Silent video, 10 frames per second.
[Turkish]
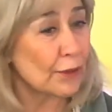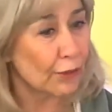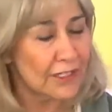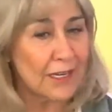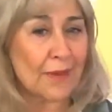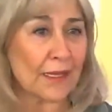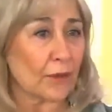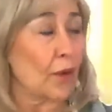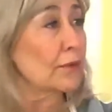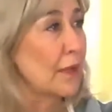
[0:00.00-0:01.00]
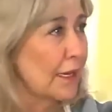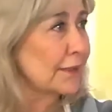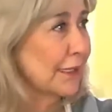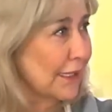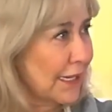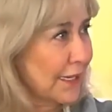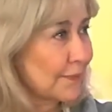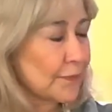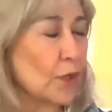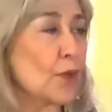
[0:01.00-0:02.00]
O zaman onlara değil,
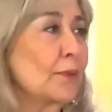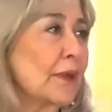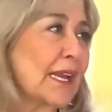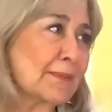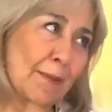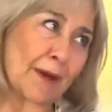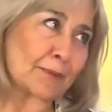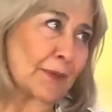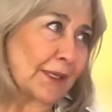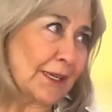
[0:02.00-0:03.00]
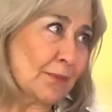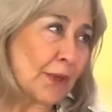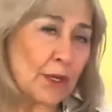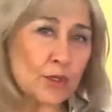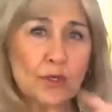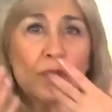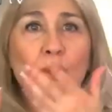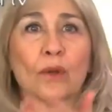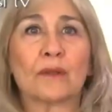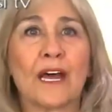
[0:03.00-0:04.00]
dönüp kendime bakmalıyım. Çünkü
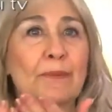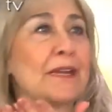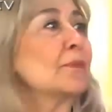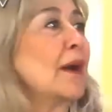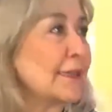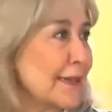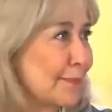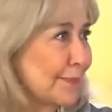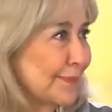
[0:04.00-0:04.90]
onlar benim aynam.